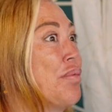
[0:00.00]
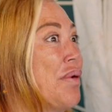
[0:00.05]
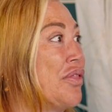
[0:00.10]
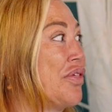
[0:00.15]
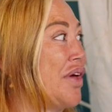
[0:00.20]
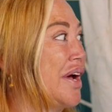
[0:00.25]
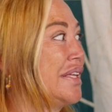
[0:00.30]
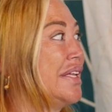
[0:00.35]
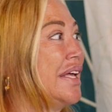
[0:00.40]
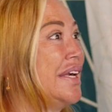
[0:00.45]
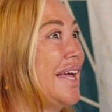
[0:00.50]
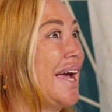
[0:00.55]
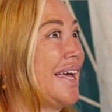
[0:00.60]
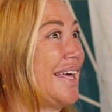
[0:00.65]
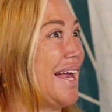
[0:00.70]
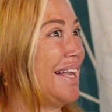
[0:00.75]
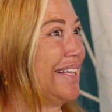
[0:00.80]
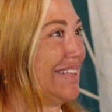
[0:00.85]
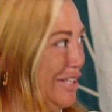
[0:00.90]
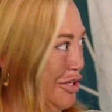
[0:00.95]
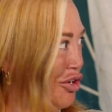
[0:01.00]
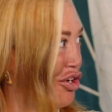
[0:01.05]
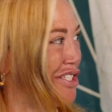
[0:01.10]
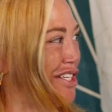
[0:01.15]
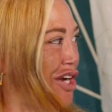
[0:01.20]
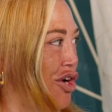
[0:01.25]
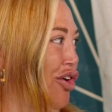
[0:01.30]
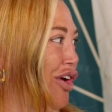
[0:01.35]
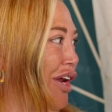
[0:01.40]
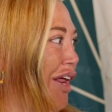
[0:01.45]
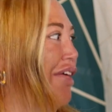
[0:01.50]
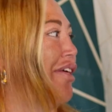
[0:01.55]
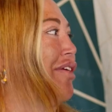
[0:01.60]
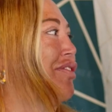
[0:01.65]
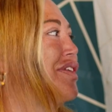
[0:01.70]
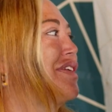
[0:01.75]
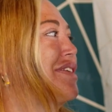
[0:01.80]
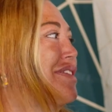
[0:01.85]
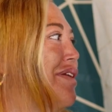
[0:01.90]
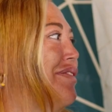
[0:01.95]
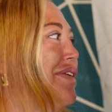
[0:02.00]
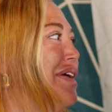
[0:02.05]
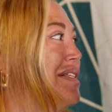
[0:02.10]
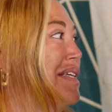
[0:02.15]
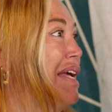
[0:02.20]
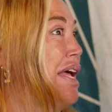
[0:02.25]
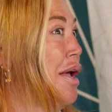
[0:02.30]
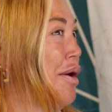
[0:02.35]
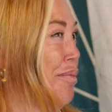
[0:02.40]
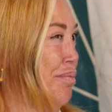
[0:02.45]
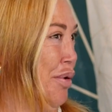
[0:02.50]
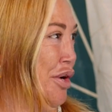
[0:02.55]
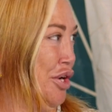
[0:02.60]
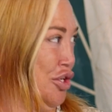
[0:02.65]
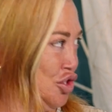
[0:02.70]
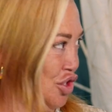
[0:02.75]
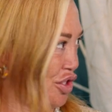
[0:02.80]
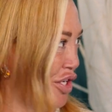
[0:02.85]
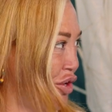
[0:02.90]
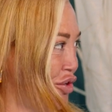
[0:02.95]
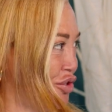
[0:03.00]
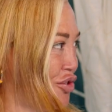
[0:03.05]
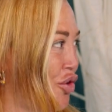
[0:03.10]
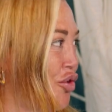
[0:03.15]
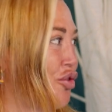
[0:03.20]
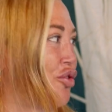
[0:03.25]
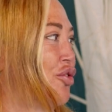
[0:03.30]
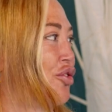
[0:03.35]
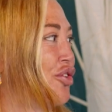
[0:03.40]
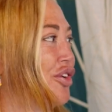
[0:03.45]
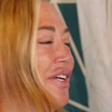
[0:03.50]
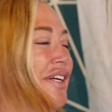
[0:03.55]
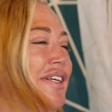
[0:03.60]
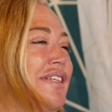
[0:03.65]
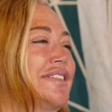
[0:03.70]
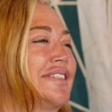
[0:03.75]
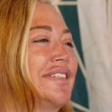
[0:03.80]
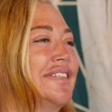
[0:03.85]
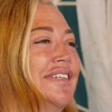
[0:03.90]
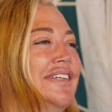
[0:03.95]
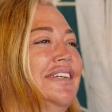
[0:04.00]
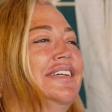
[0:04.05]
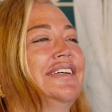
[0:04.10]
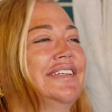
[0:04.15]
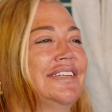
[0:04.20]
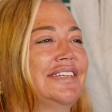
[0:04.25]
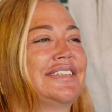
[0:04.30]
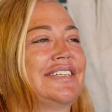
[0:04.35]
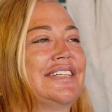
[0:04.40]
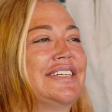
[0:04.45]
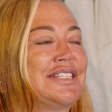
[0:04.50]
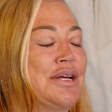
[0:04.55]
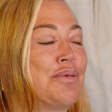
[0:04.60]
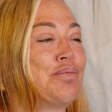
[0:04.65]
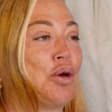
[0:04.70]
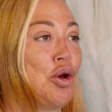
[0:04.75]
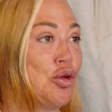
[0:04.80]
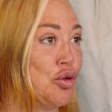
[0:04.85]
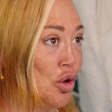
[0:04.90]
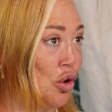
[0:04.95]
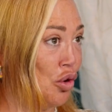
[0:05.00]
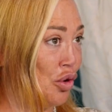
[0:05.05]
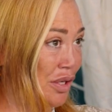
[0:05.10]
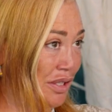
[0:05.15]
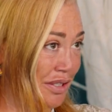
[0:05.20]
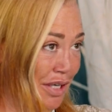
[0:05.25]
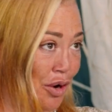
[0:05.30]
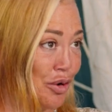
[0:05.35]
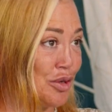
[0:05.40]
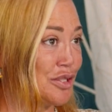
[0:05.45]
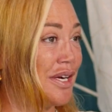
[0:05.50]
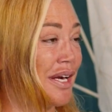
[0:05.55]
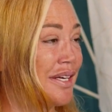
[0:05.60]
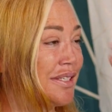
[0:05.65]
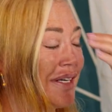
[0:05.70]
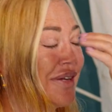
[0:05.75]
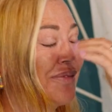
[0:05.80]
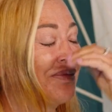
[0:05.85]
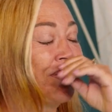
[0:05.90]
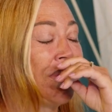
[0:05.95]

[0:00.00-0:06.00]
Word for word: parecía que tenía que al tío que se lo quería decir, ¿sabes? Por eso saco esos cojones. Sí, sí, pero yo luego en esas cosas,